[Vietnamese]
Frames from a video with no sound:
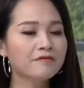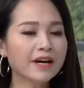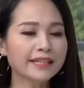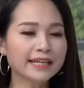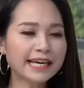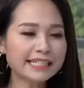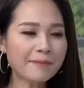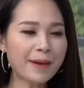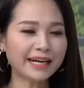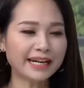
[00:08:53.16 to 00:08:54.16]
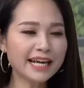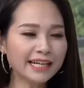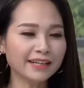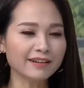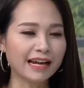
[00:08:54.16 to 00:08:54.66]
Vậy thì khi cha mẹ đã nhận
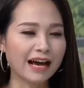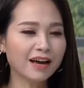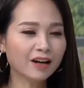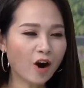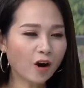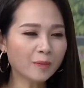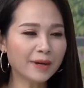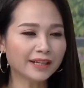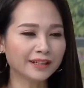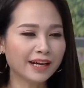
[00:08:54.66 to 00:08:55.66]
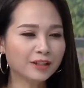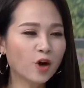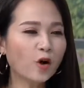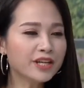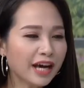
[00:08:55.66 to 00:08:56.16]
định được là con mình
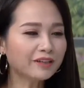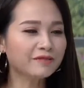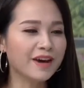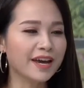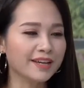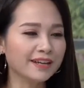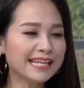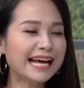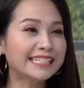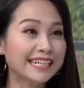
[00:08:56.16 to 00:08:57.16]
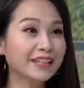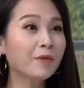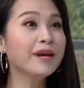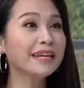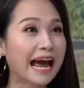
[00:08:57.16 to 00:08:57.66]
trội nhất về những dạng trí
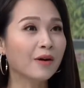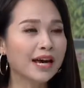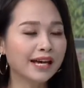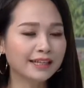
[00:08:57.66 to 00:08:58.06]
thông minh nào